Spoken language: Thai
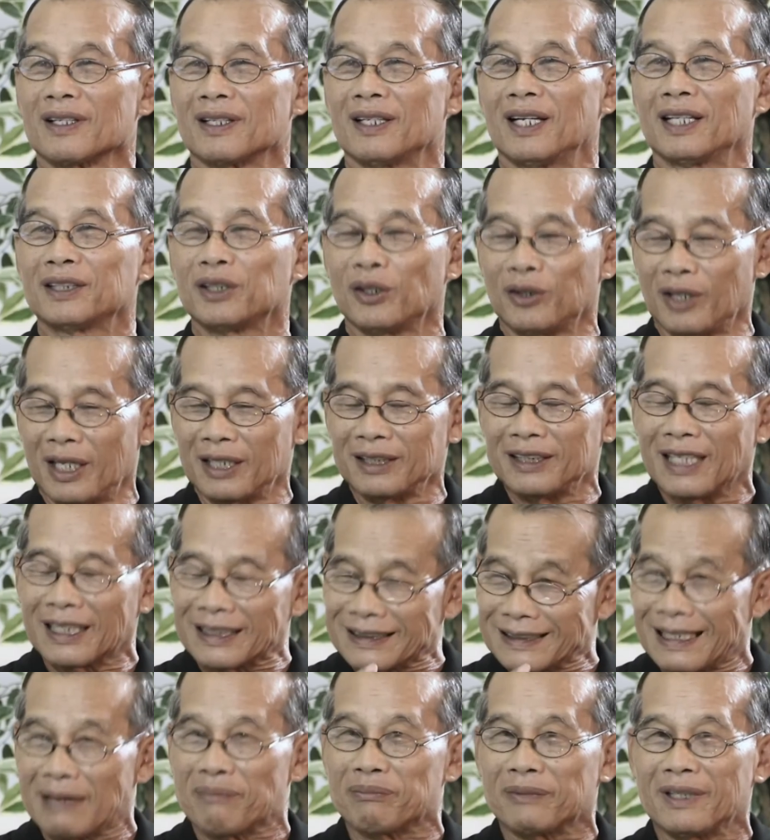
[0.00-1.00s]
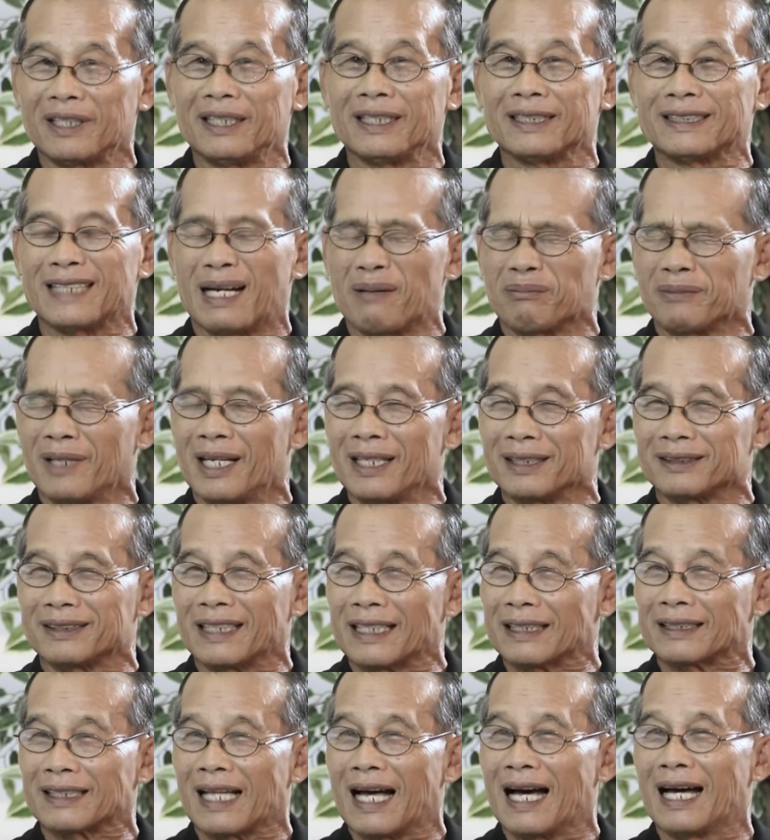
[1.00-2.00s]
แล้วตอนนั้นยังจำที่จำได้
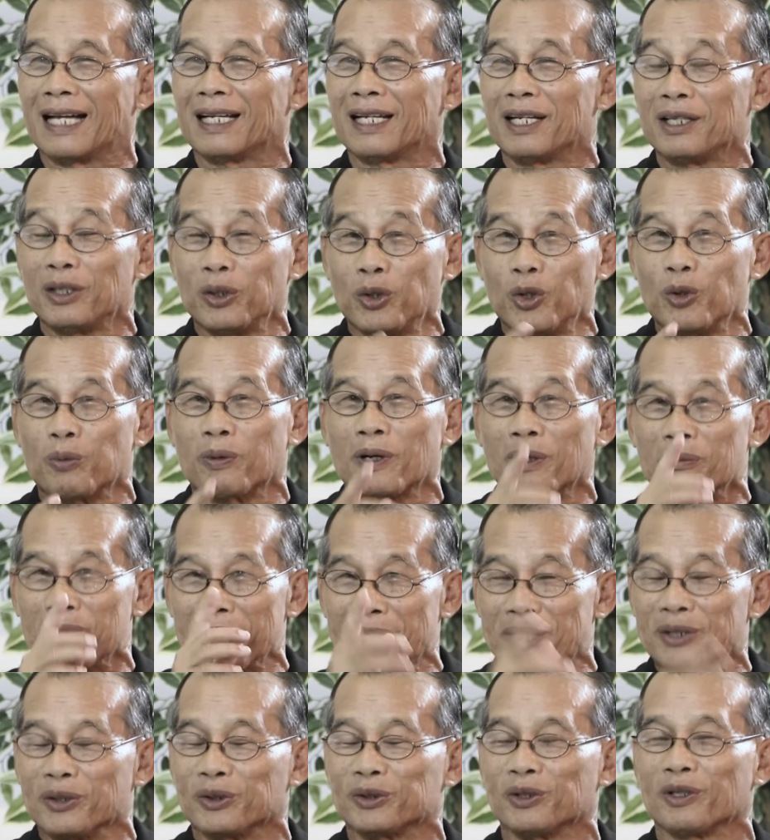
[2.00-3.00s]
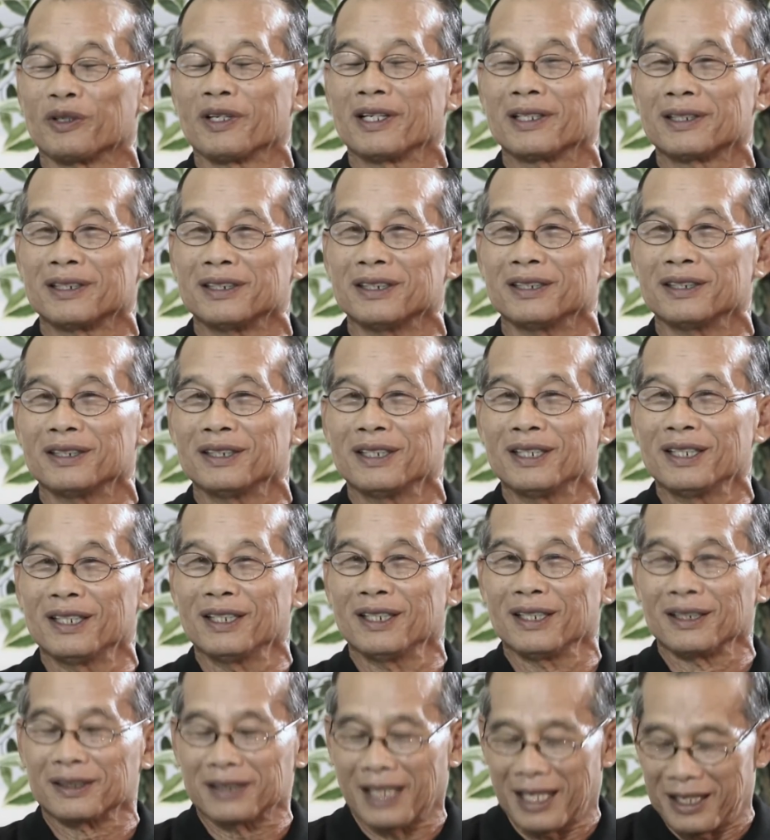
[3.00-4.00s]
ติดตาและรูปก็มีอยู่ตรงนี้คือครั
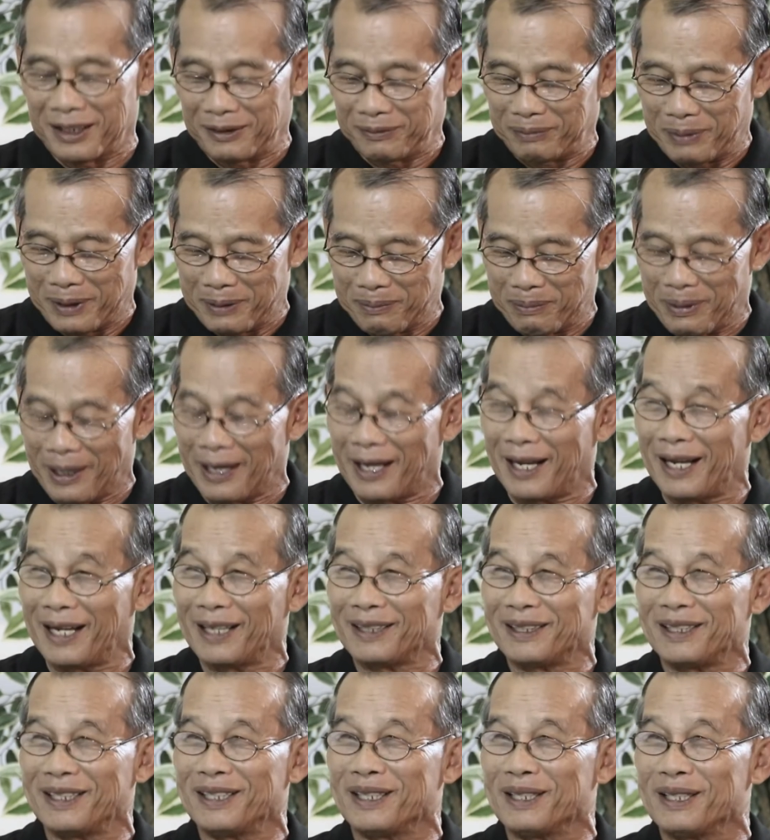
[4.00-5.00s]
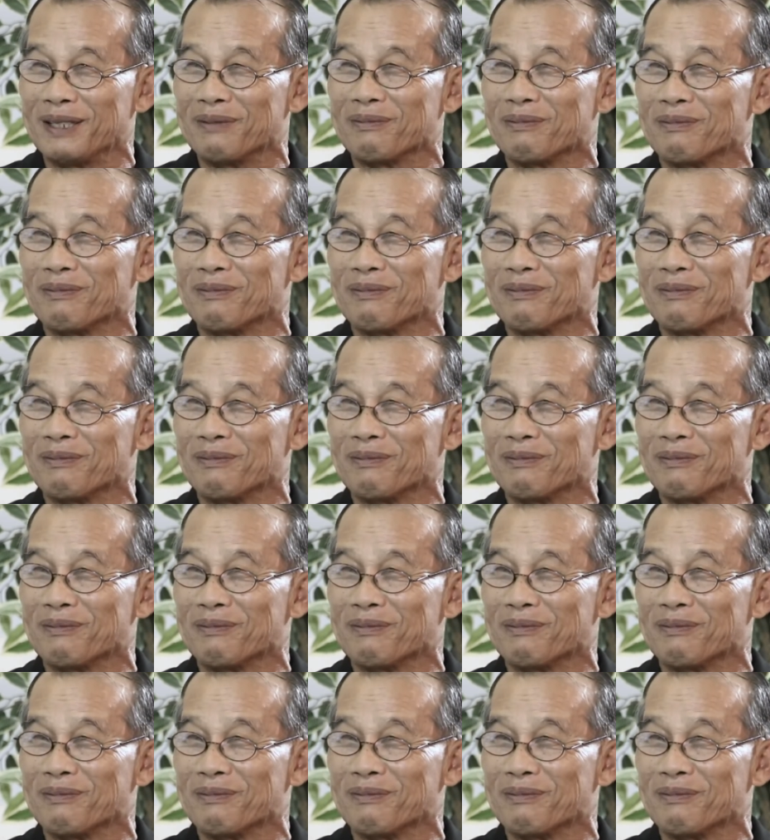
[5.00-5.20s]
บ ท่านเป็นแผลที่